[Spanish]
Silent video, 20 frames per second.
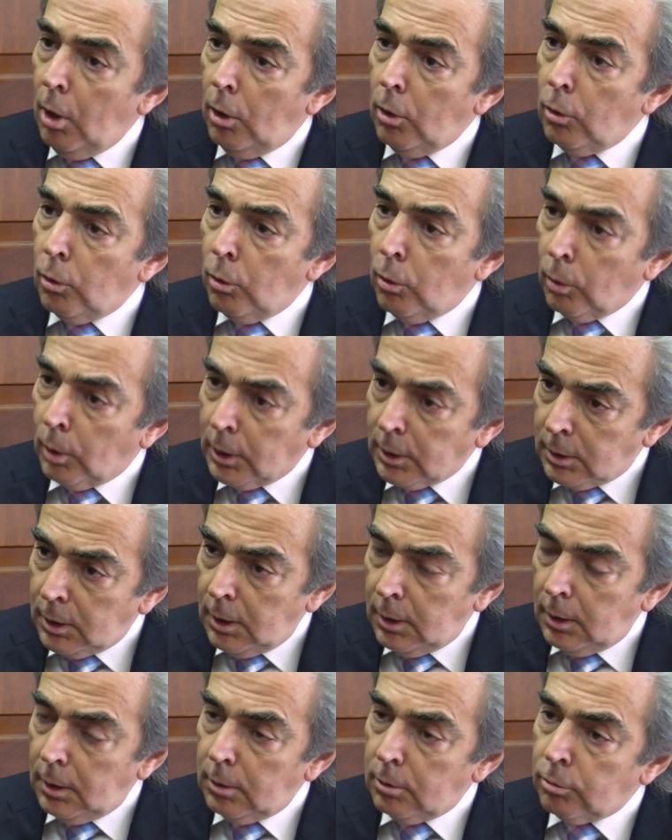Lo que
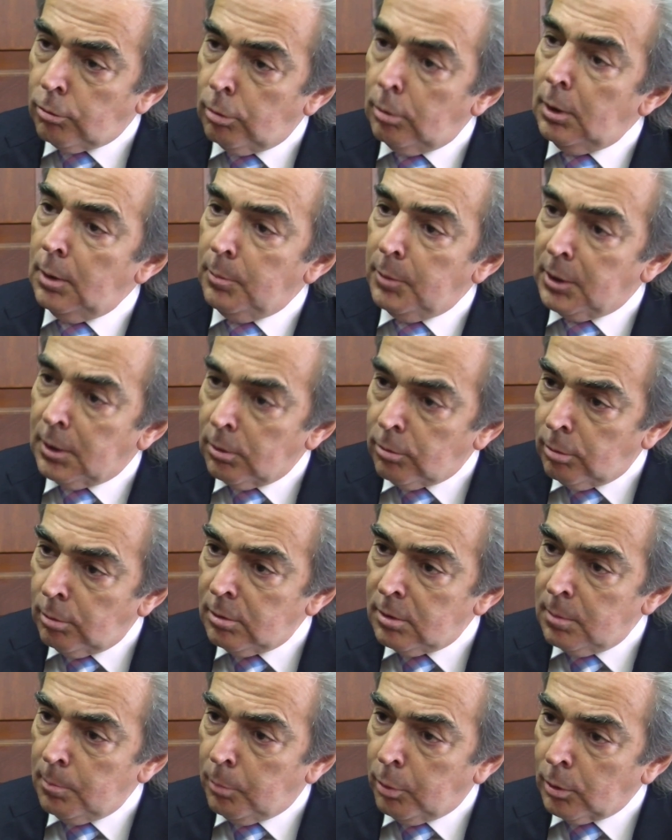tienen son
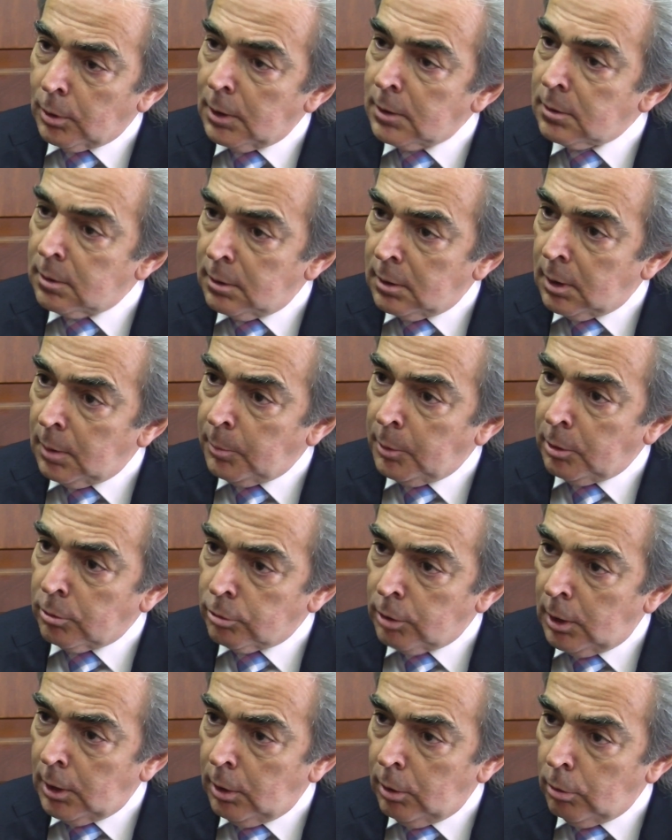limitaciones importantes en términos
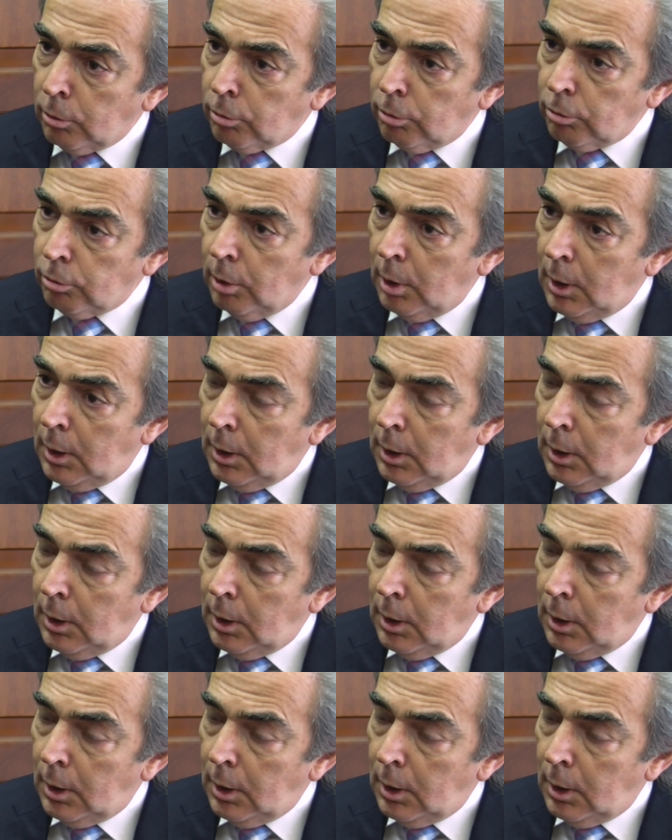religiosos,